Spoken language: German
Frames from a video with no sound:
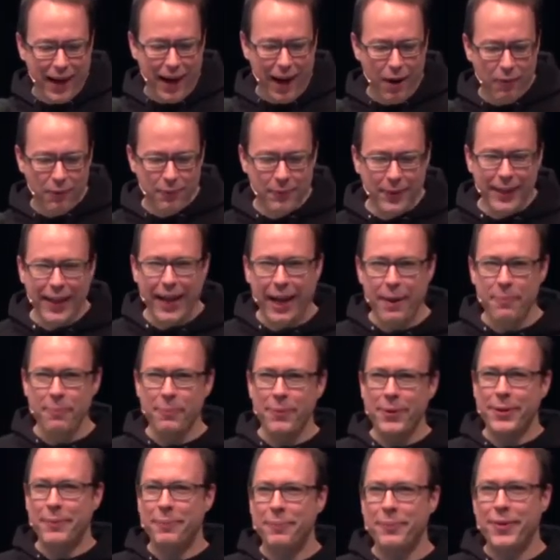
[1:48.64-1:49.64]
Auf dem
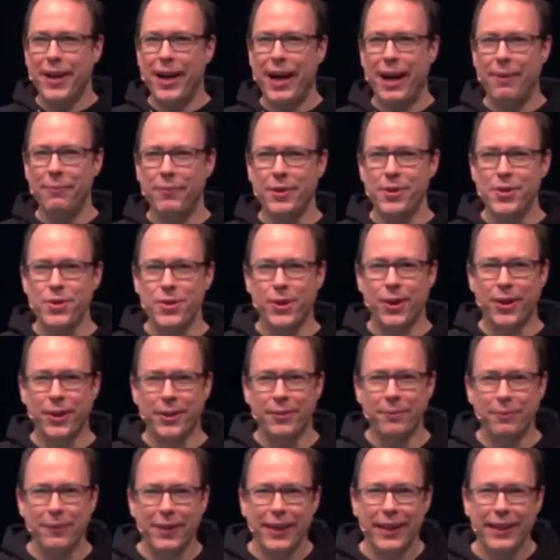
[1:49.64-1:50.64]
Camp haben wir
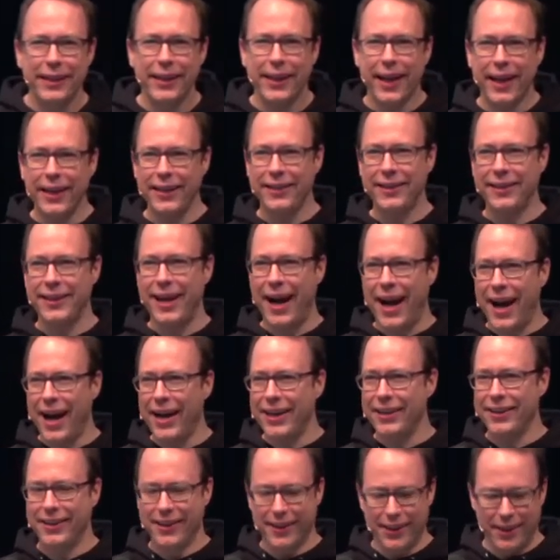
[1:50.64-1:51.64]
schon direkt
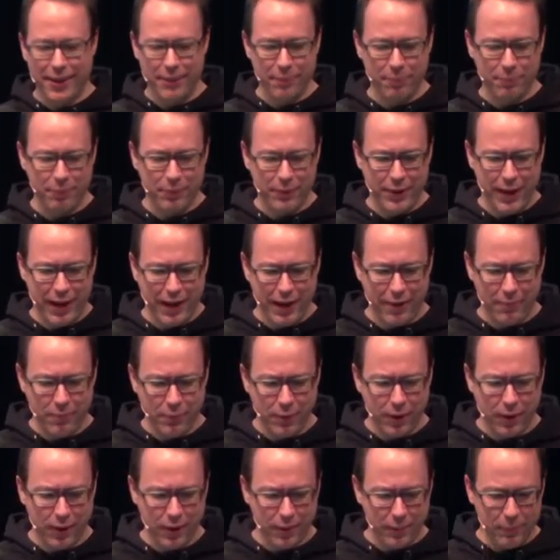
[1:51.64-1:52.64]
nach ähm, ja,
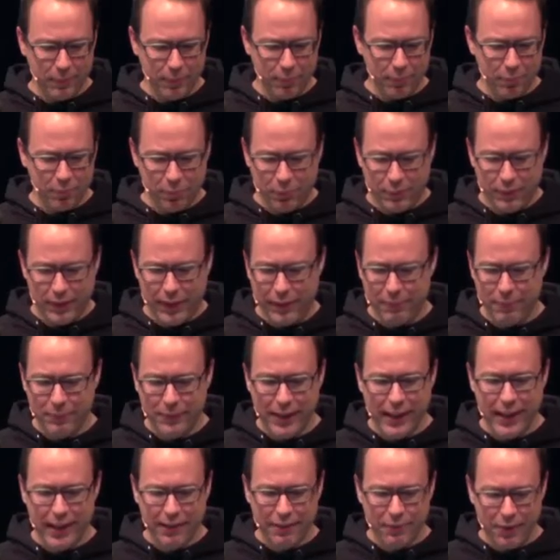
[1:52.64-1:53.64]
ähm, dem
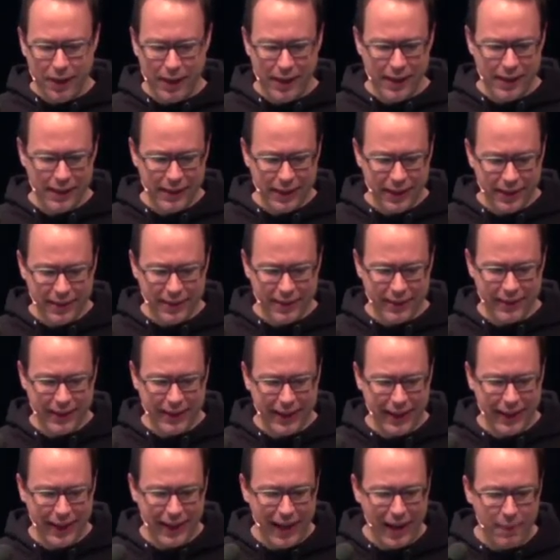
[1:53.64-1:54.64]
Niederfallen lassen
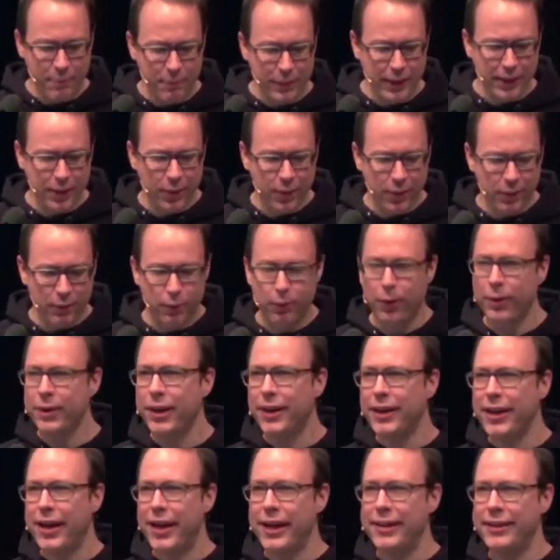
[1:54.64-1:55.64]
der Ermittlungen einen
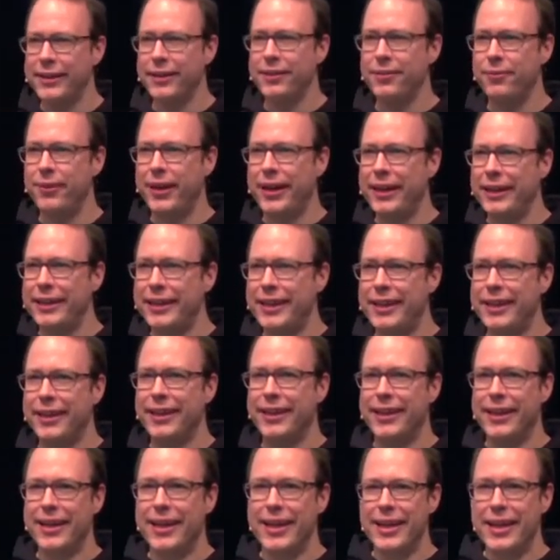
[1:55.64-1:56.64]
Vortrag gehalten. Deswegen die
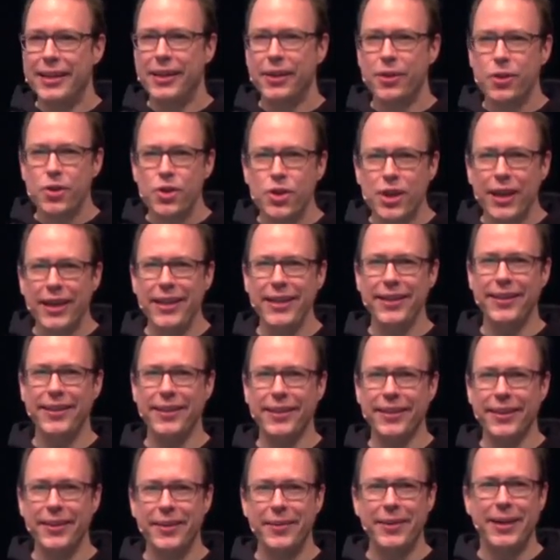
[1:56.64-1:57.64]

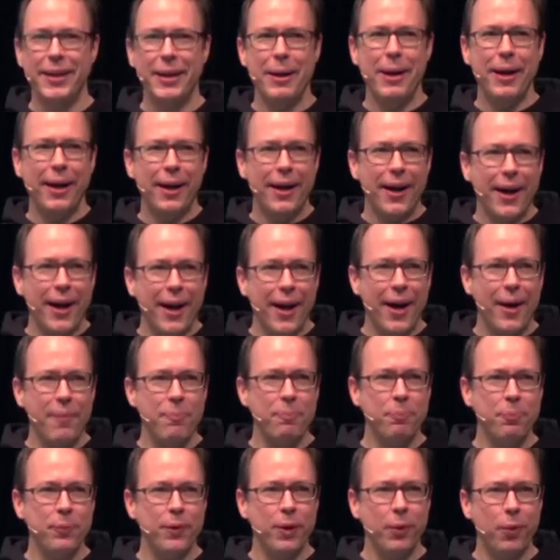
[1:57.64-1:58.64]
Geschichte
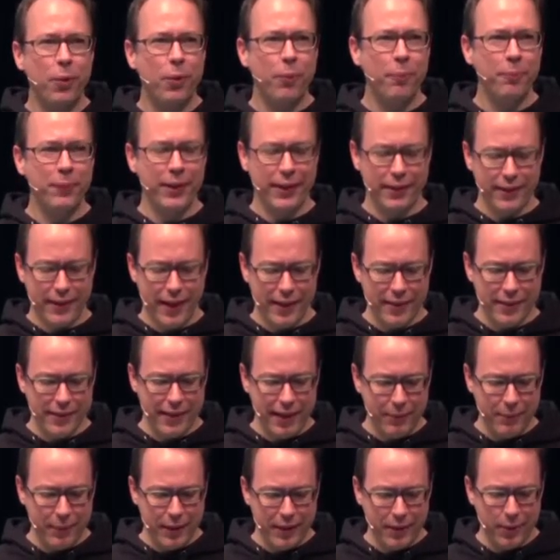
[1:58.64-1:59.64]
ähm, um diese
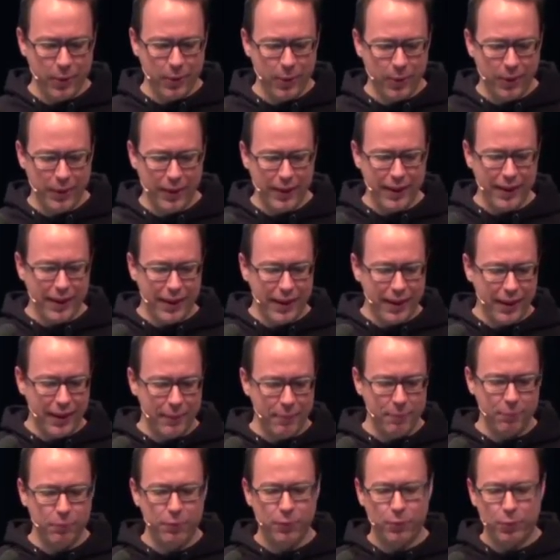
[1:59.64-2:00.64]
ganzen Ermittlungen
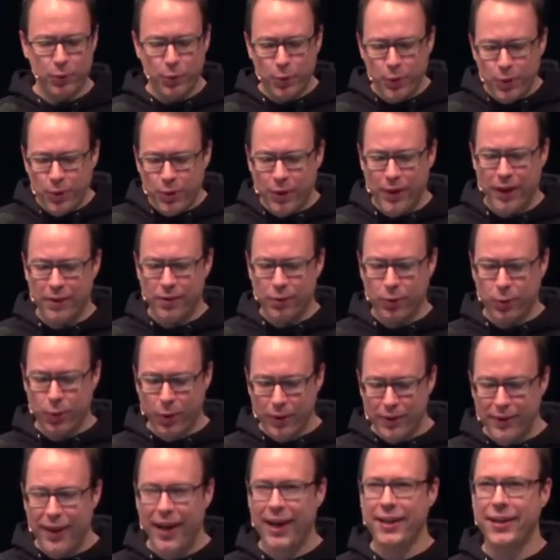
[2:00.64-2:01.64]
ähm, tue ich nur ganz
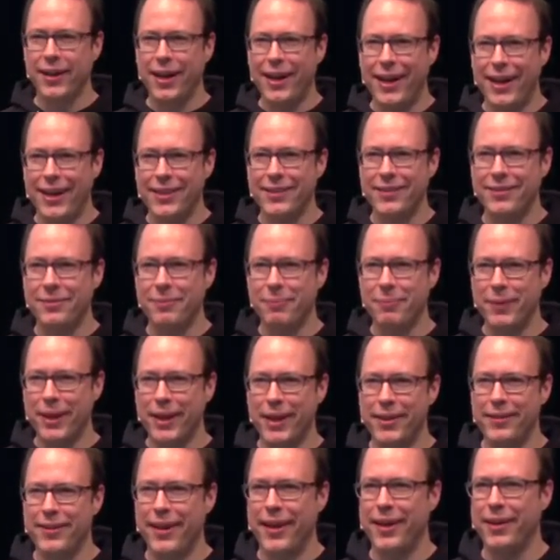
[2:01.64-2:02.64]
kurz anreißen. Mir
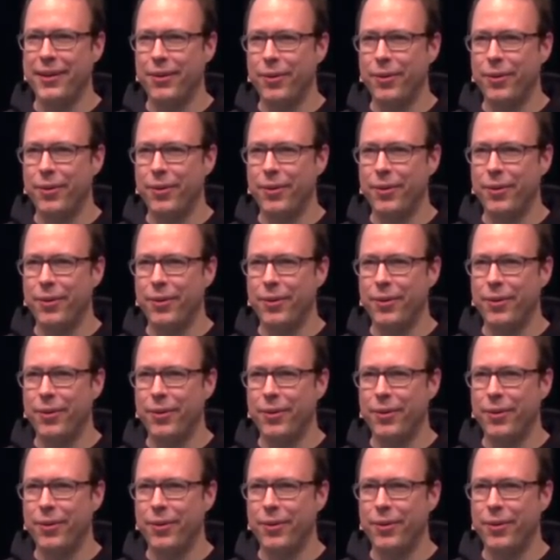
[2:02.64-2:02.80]
geht es eher